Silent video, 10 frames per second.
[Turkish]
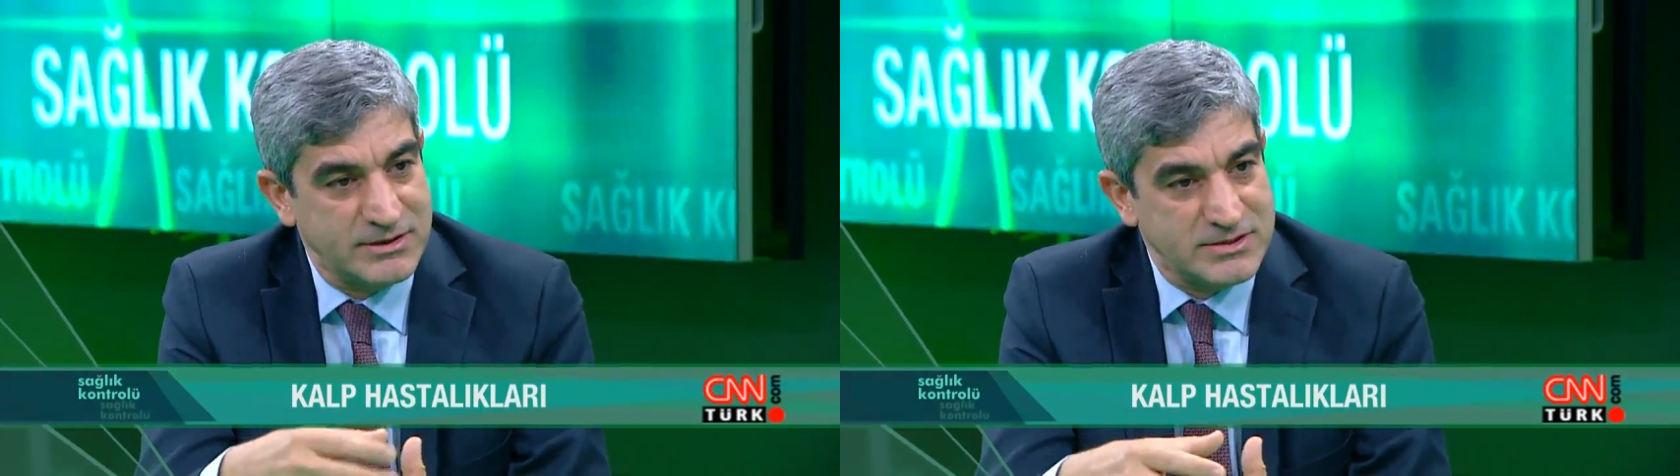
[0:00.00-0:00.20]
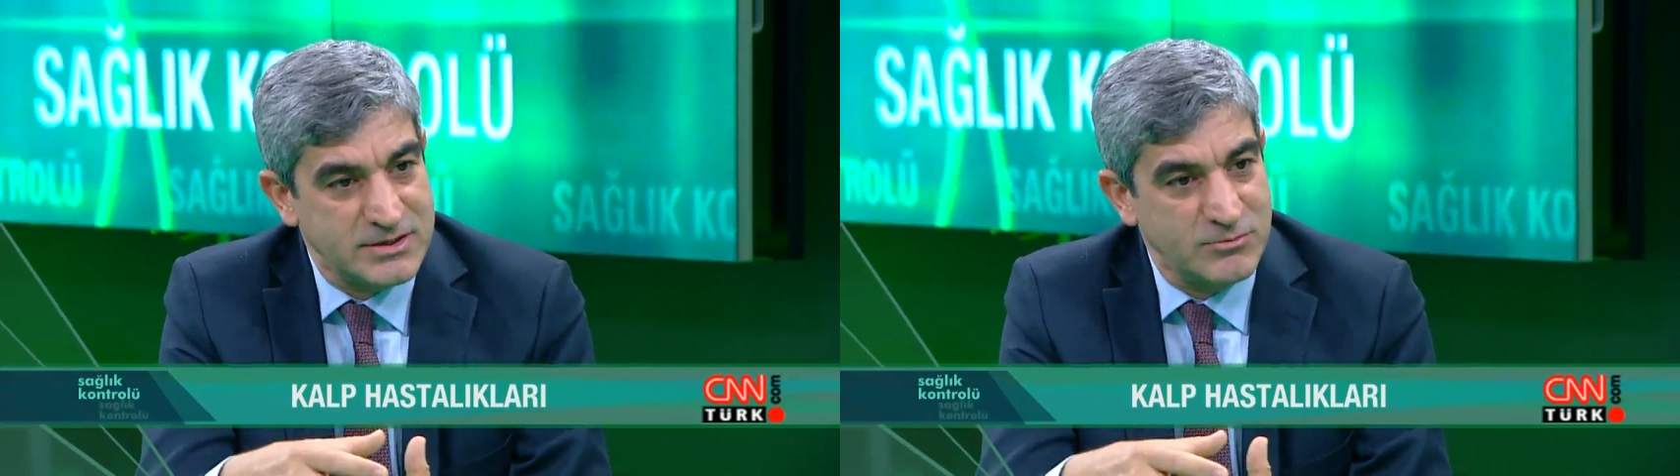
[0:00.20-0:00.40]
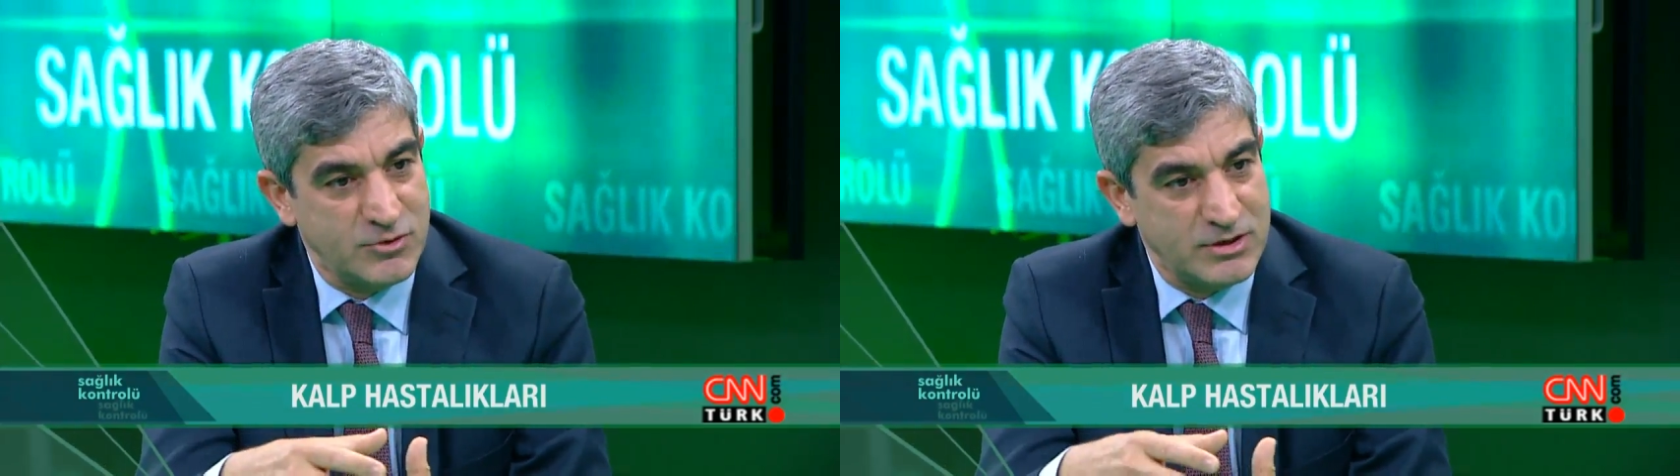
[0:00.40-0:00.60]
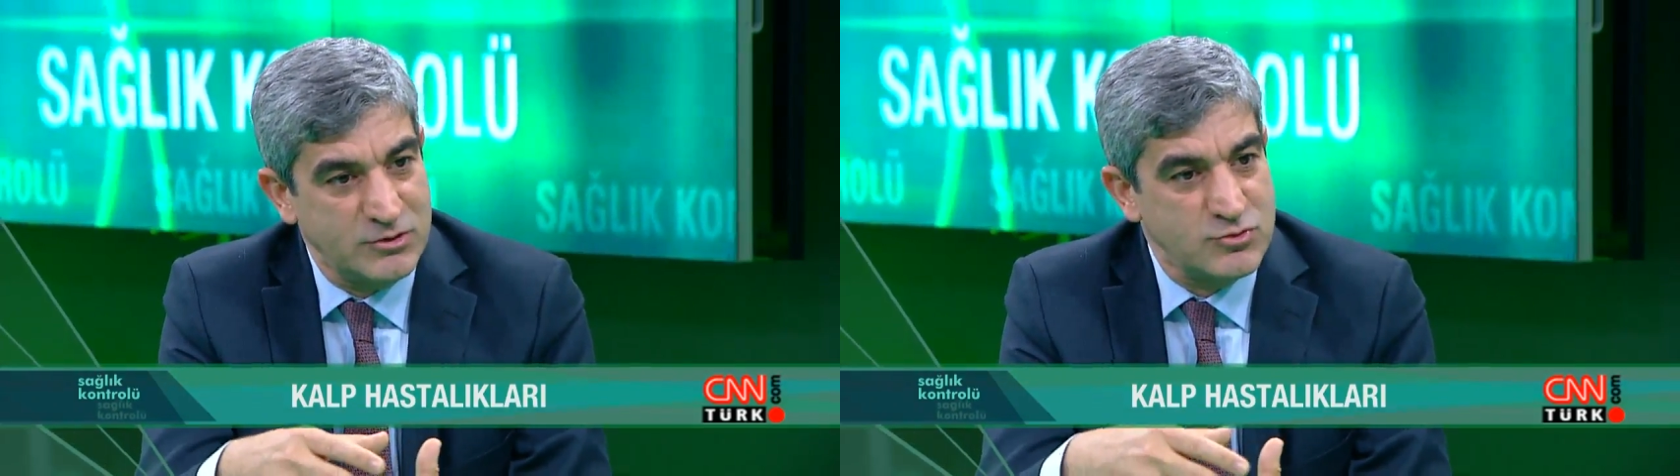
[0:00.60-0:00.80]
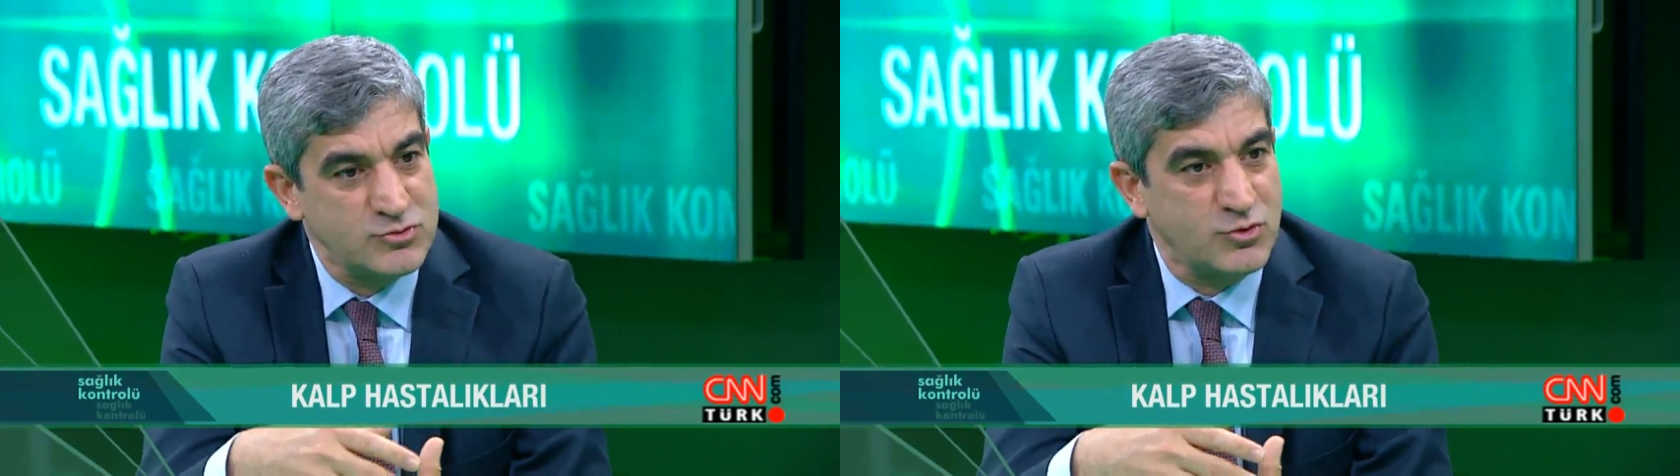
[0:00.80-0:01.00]
açılma oranı
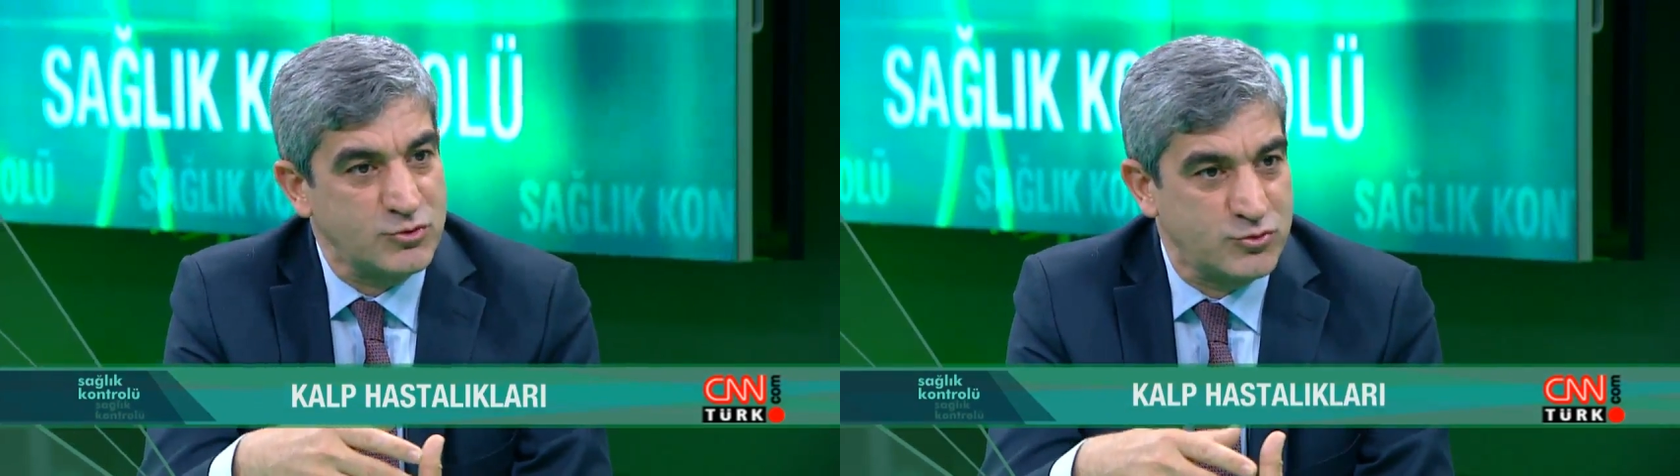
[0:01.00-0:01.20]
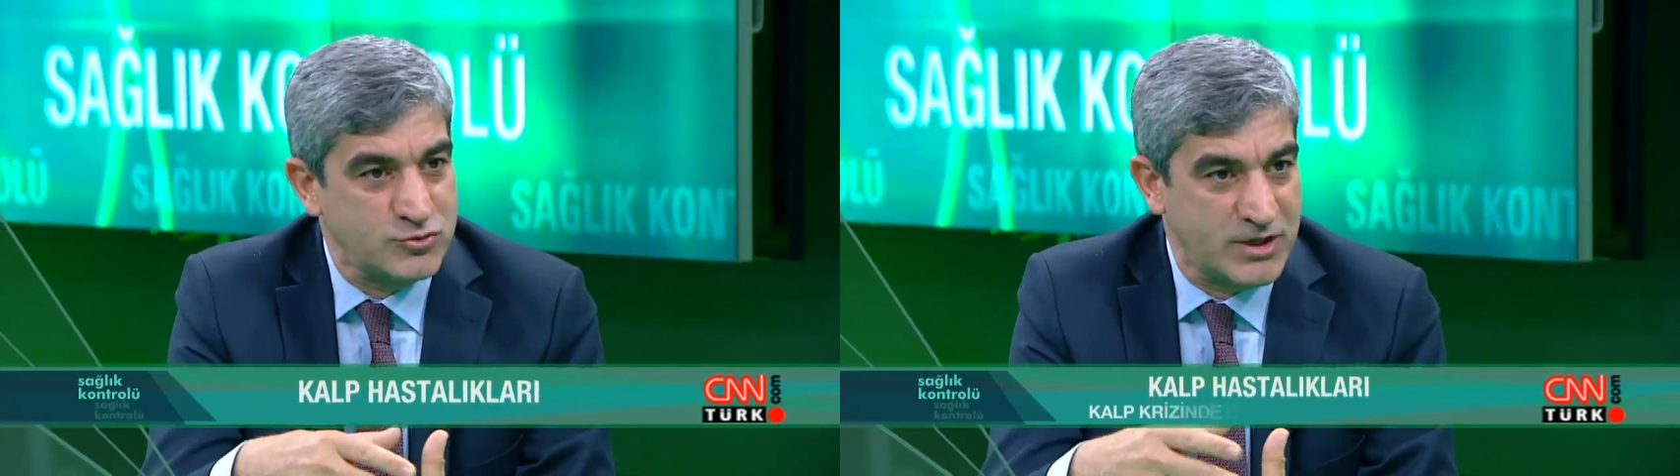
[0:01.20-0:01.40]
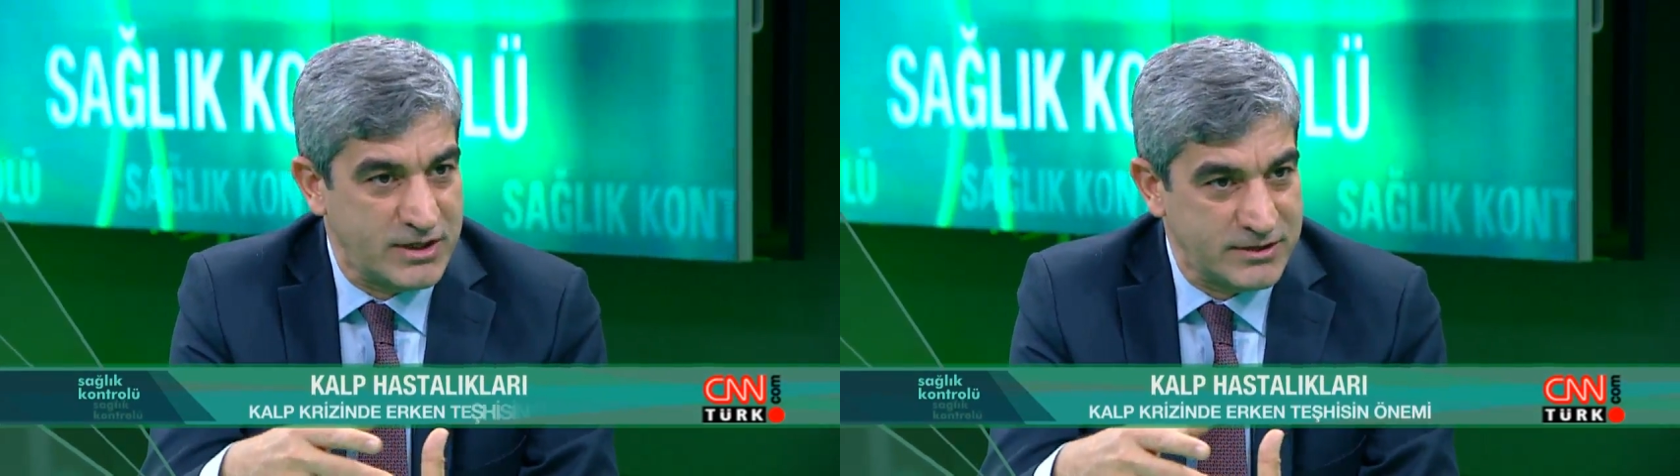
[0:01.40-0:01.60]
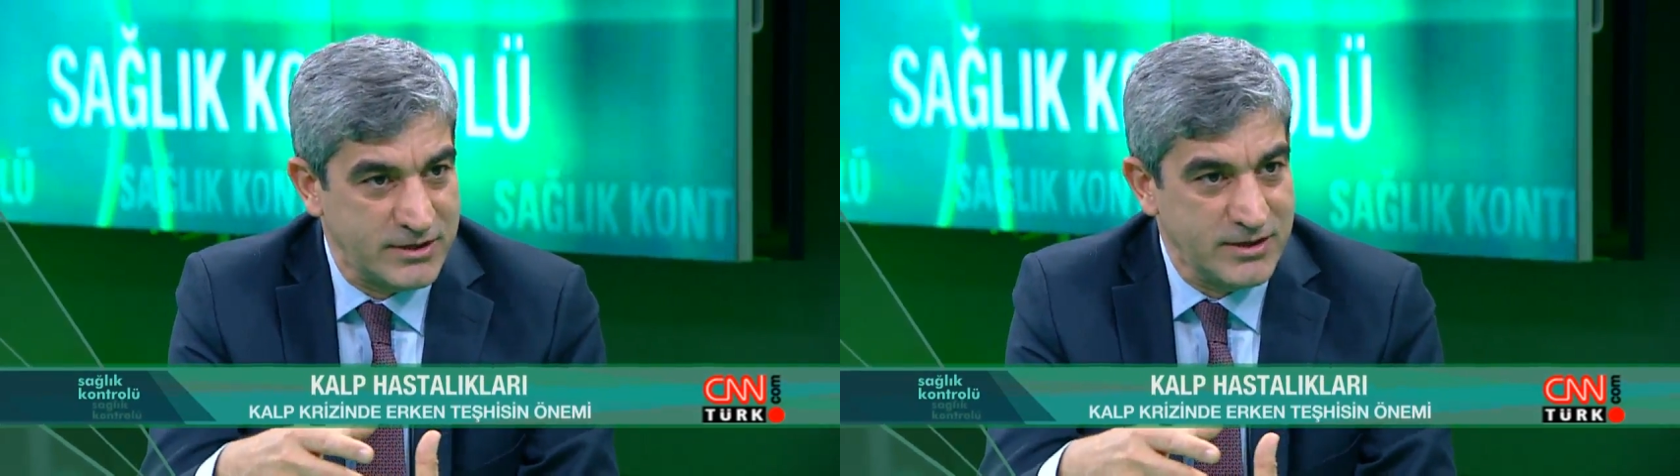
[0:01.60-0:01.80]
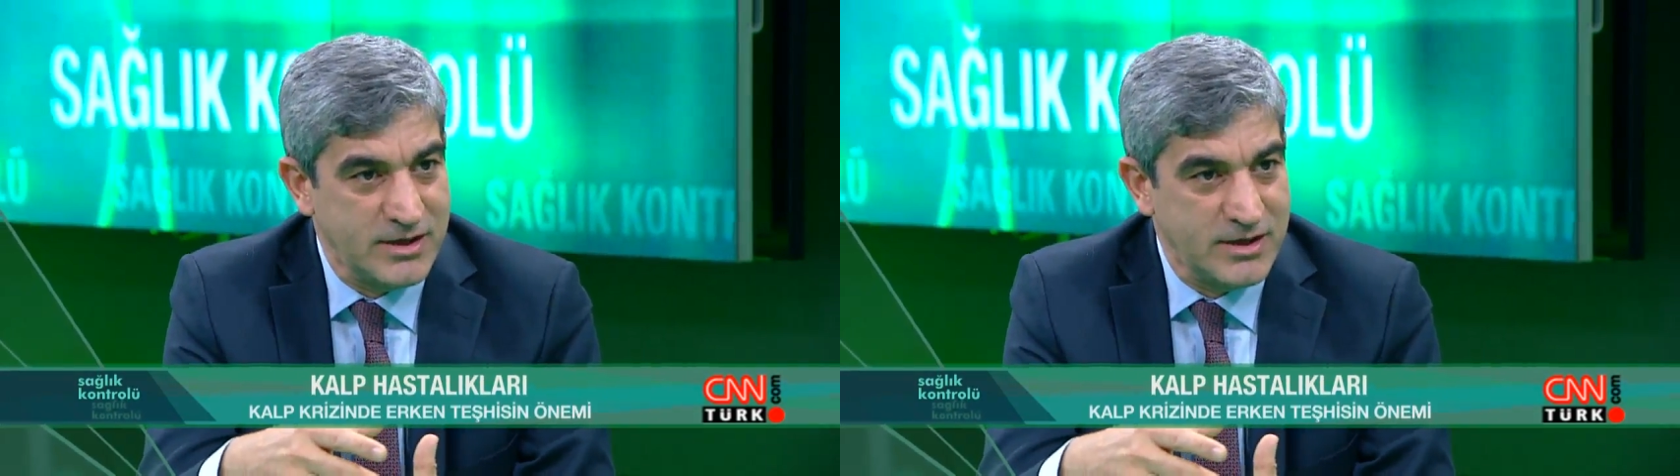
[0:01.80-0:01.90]
%30'larda.